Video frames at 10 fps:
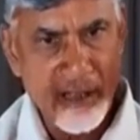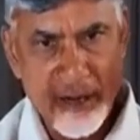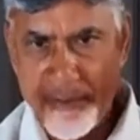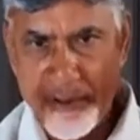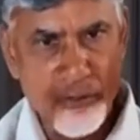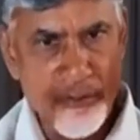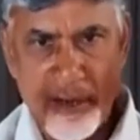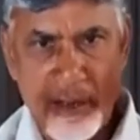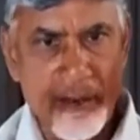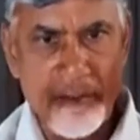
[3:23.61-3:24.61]
దానిపైన కూడా
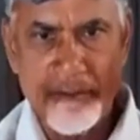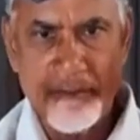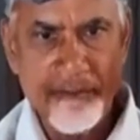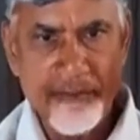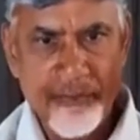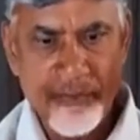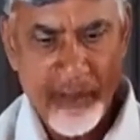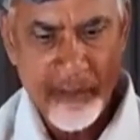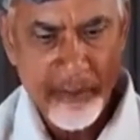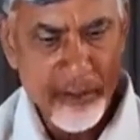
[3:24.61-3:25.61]
మీరు రాలేదు
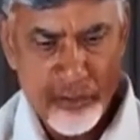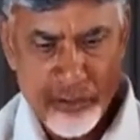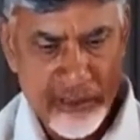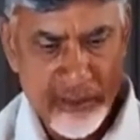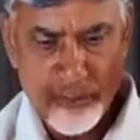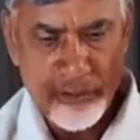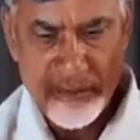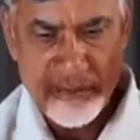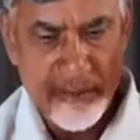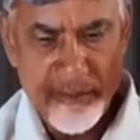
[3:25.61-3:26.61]
మీరు వచ్చే
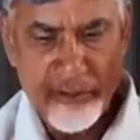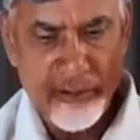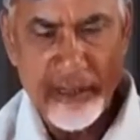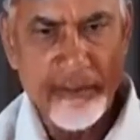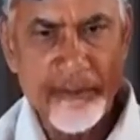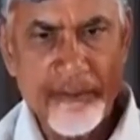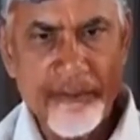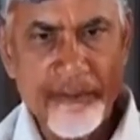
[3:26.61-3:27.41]
ఉద్దేశం మీకు లేదు